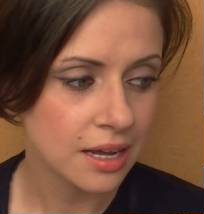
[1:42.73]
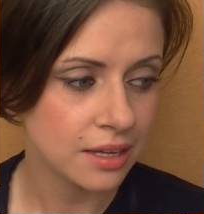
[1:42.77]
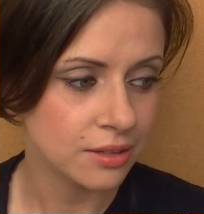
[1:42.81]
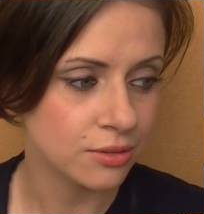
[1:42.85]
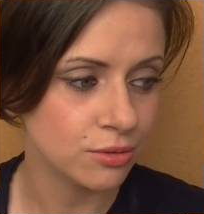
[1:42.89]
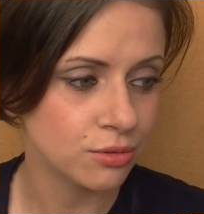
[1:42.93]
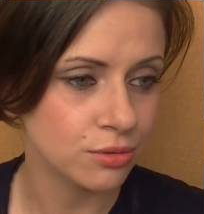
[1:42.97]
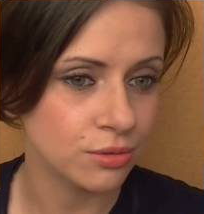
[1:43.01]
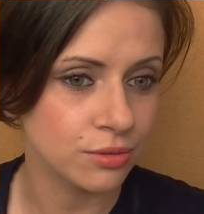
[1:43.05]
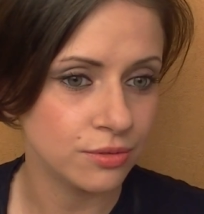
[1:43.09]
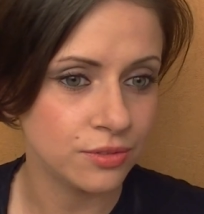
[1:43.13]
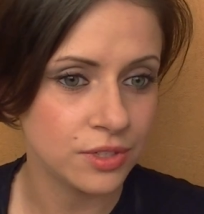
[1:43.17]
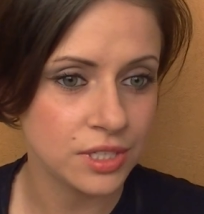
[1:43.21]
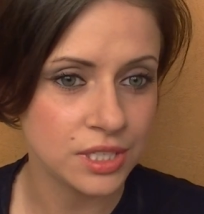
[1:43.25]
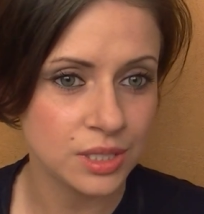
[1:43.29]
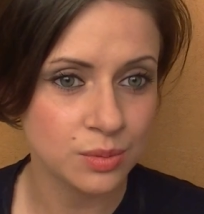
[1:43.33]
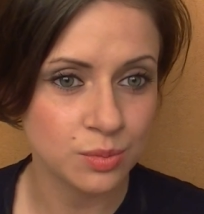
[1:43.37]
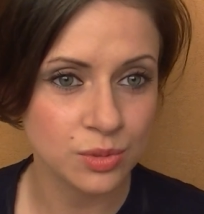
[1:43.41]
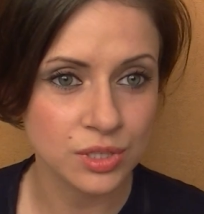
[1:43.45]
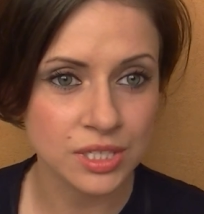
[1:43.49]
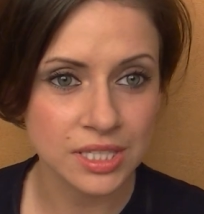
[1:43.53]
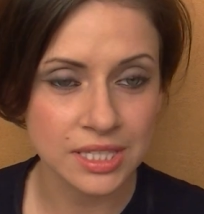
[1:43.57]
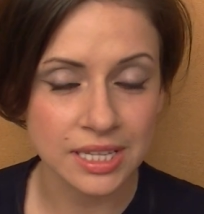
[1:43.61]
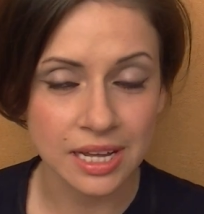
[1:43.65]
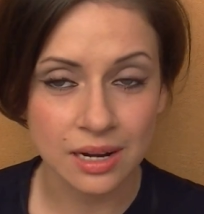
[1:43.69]
ну,
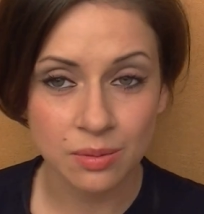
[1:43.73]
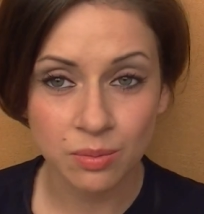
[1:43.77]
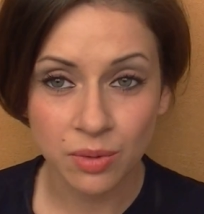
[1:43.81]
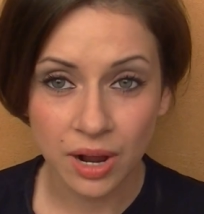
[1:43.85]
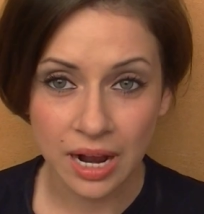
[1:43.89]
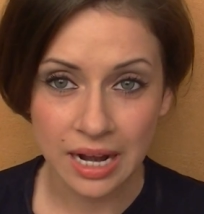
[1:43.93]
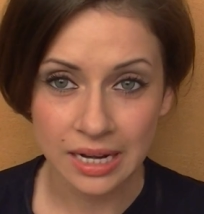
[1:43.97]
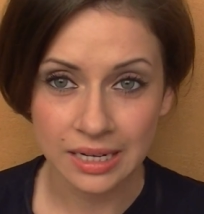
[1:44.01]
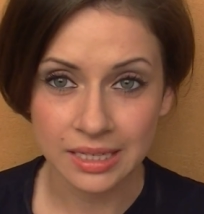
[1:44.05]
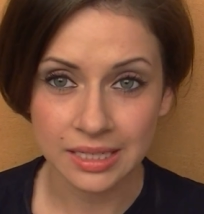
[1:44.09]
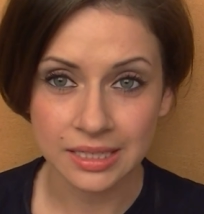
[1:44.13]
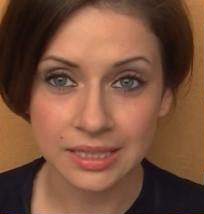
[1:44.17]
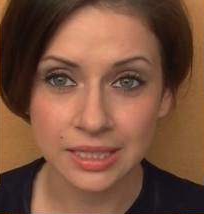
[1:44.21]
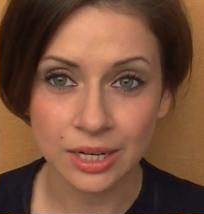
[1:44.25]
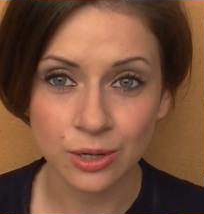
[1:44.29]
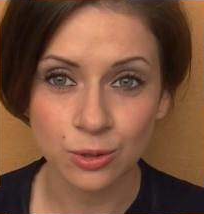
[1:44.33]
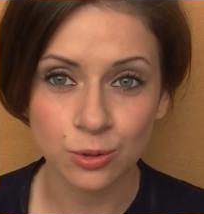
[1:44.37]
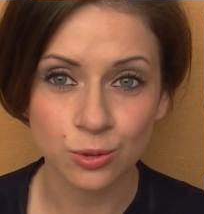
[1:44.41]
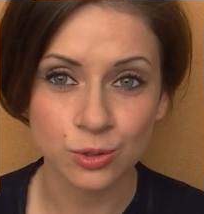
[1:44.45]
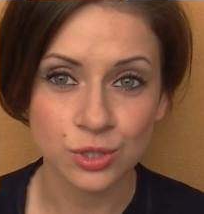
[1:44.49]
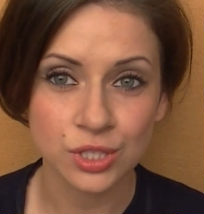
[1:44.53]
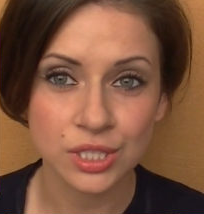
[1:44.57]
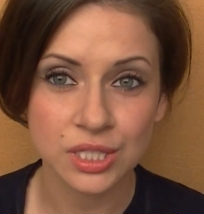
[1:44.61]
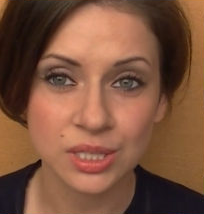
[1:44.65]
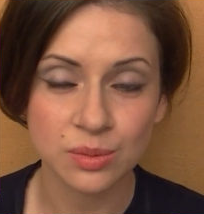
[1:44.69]
видимо, с нормальной
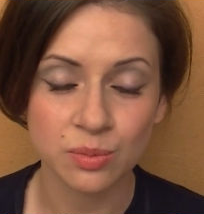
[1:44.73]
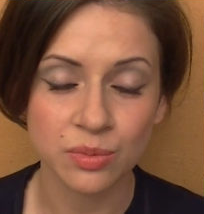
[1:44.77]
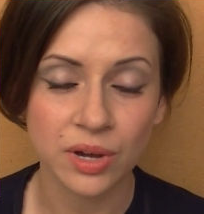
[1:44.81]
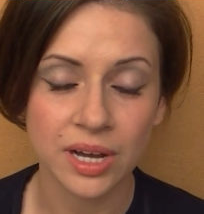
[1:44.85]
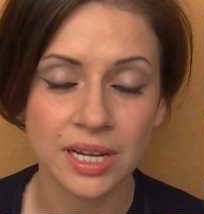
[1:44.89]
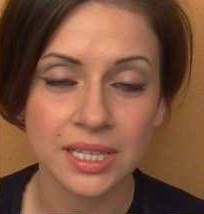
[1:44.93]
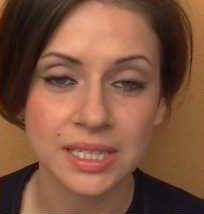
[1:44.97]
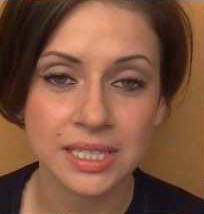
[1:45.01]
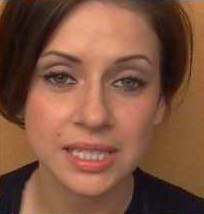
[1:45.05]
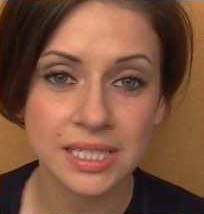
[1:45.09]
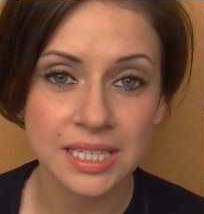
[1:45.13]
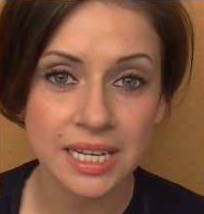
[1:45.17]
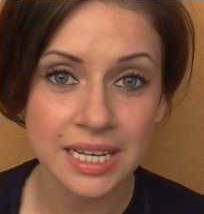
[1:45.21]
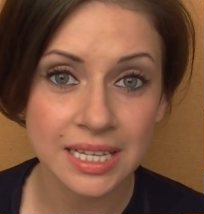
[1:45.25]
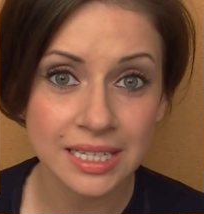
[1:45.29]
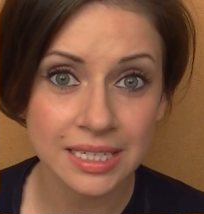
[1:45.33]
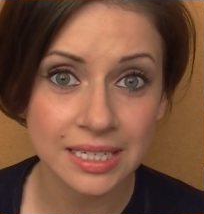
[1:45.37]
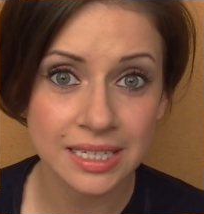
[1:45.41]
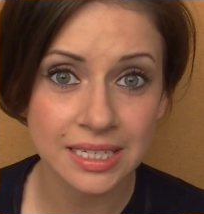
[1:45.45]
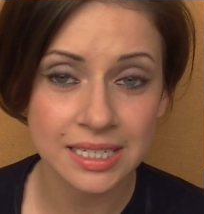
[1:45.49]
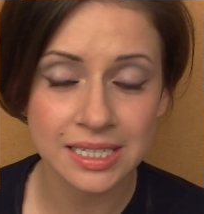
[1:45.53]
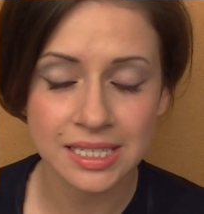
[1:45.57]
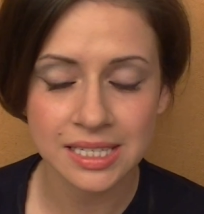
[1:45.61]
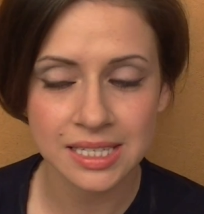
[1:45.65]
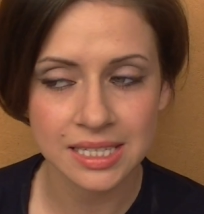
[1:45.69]
такой
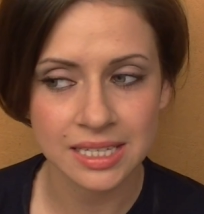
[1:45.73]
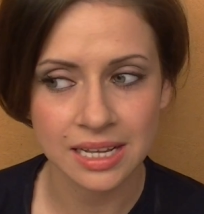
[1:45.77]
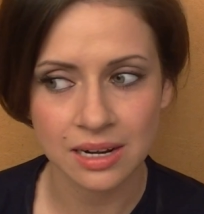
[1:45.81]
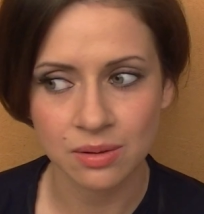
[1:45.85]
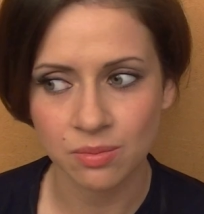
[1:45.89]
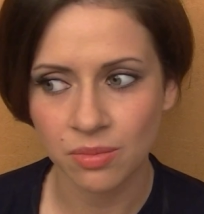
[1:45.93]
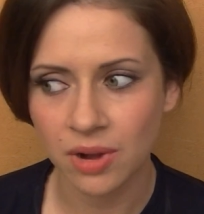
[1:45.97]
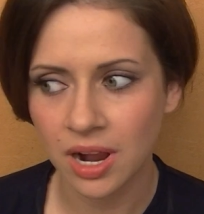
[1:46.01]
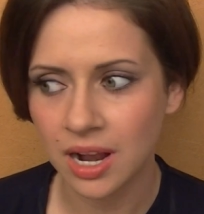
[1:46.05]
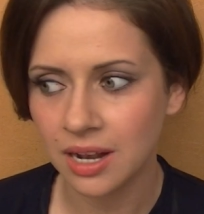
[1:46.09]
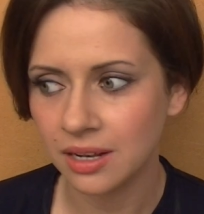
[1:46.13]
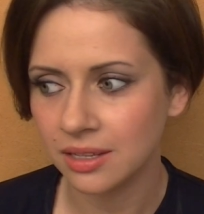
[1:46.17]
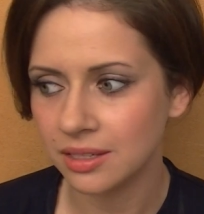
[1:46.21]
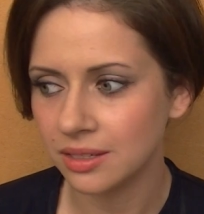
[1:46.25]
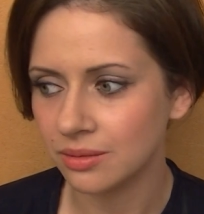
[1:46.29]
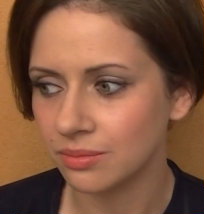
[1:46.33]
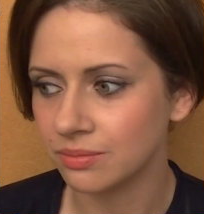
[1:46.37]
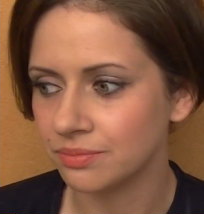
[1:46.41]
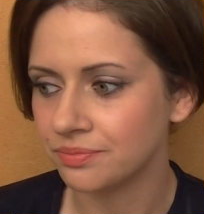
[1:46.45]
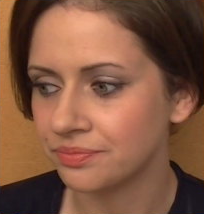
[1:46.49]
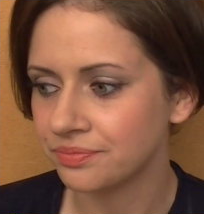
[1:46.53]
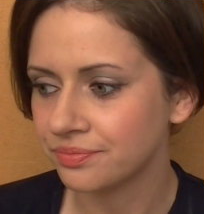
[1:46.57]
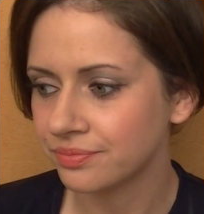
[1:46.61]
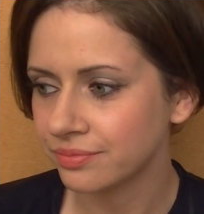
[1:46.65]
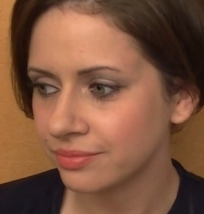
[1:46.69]
самооценкой, с
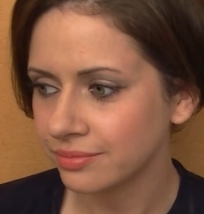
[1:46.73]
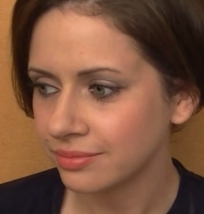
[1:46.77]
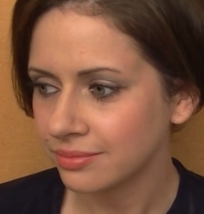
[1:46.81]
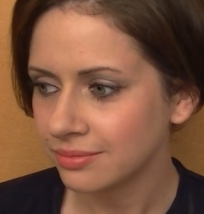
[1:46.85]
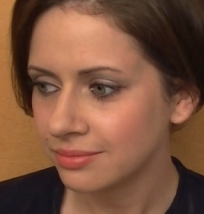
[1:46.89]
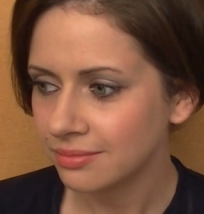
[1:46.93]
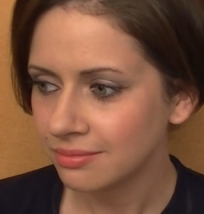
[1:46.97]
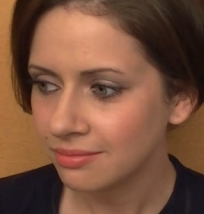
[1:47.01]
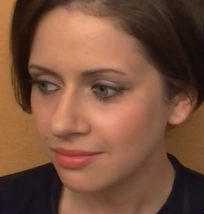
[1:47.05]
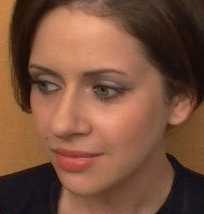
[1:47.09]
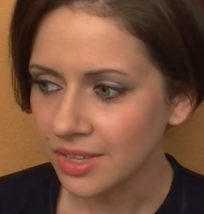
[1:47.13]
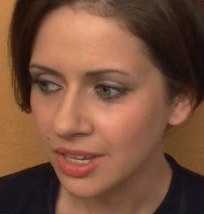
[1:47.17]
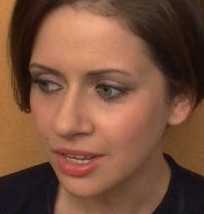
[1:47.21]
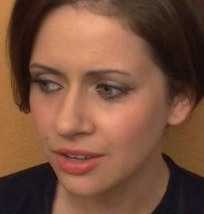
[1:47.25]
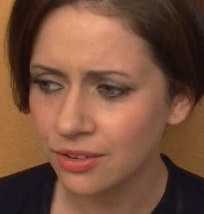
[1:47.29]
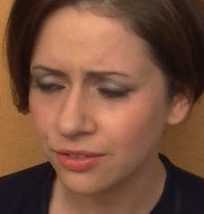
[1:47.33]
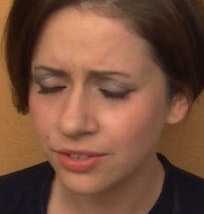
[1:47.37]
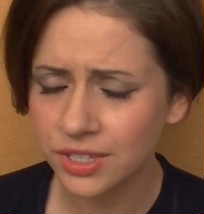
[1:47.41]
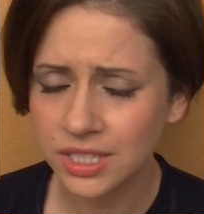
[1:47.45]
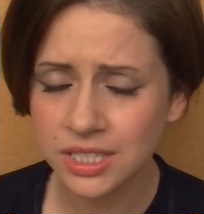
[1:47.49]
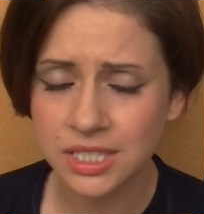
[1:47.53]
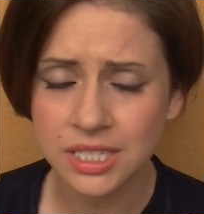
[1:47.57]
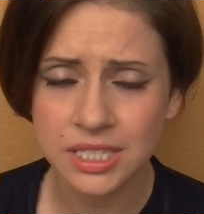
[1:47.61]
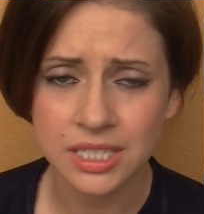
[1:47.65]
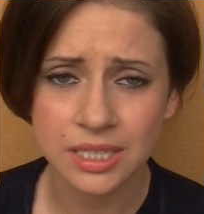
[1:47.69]
нормальным
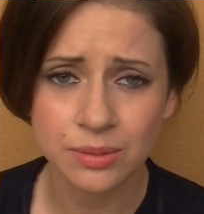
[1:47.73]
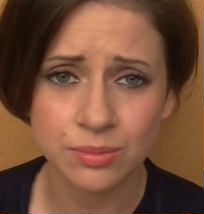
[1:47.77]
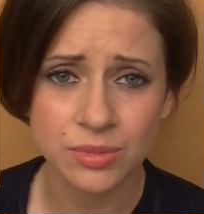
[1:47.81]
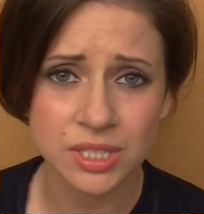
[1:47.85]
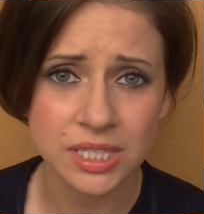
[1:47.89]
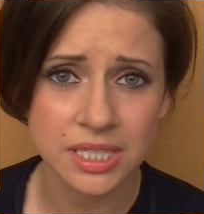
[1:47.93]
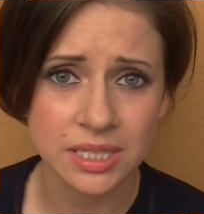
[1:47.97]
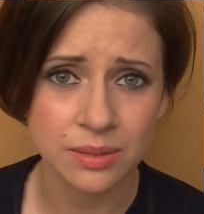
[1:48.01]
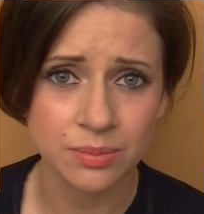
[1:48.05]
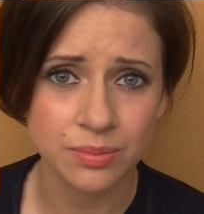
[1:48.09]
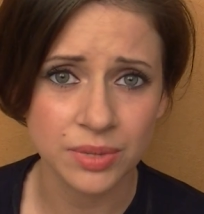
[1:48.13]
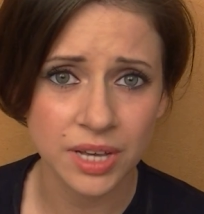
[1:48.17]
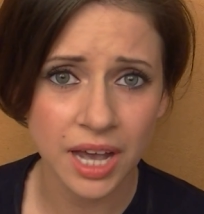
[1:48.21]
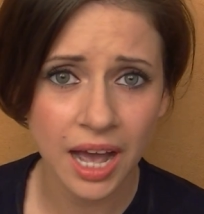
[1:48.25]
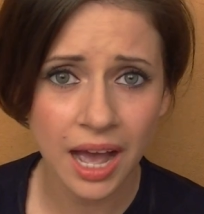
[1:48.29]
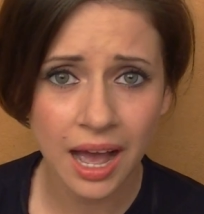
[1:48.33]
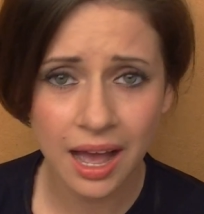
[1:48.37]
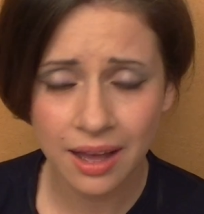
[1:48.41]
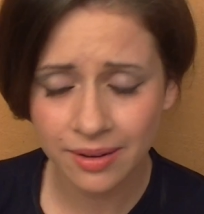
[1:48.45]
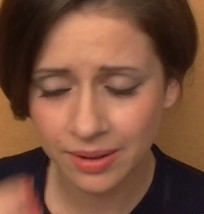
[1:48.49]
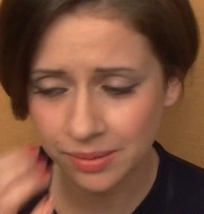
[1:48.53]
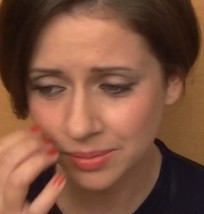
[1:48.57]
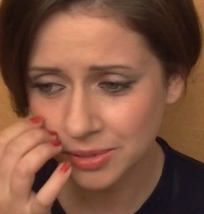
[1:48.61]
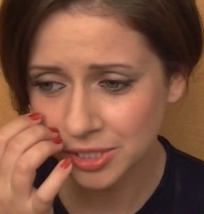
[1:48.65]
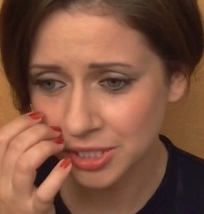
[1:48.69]
видением
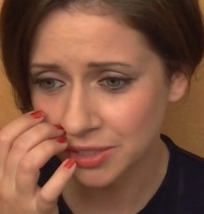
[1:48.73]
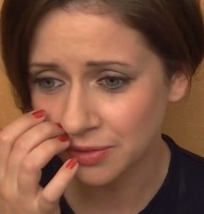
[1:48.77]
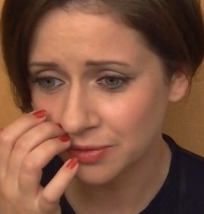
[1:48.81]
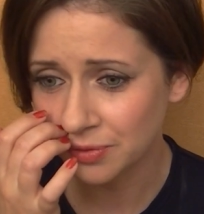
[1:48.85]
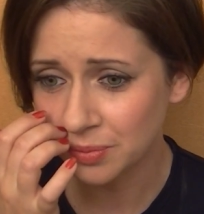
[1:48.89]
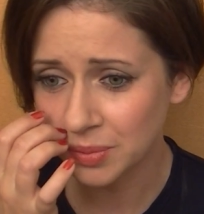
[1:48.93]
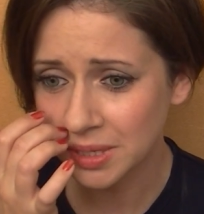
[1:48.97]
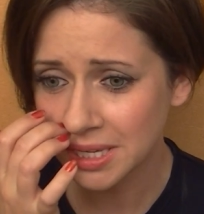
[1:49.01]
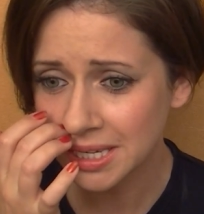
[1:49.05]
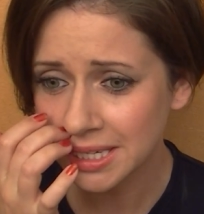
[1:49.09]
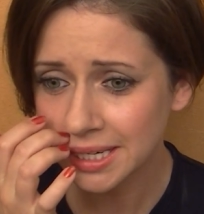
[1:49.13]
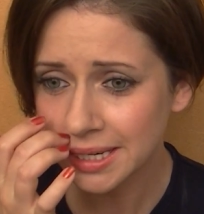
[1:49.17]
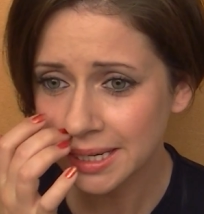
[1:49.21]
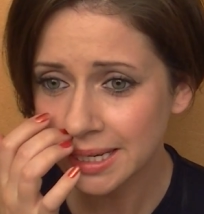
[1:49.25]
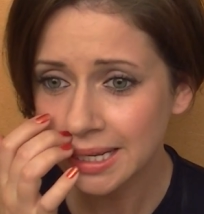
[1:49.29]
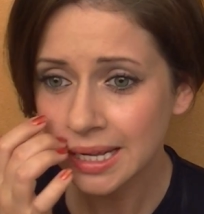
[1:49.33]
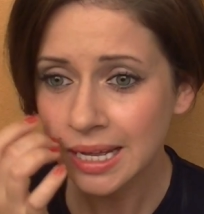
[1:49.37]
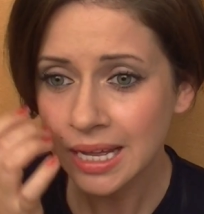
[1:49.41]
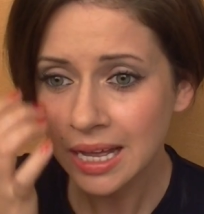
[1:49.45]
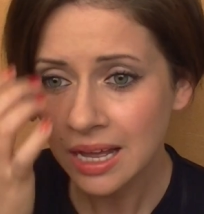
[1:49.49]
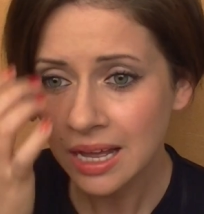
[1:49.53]
себя вообще в мире,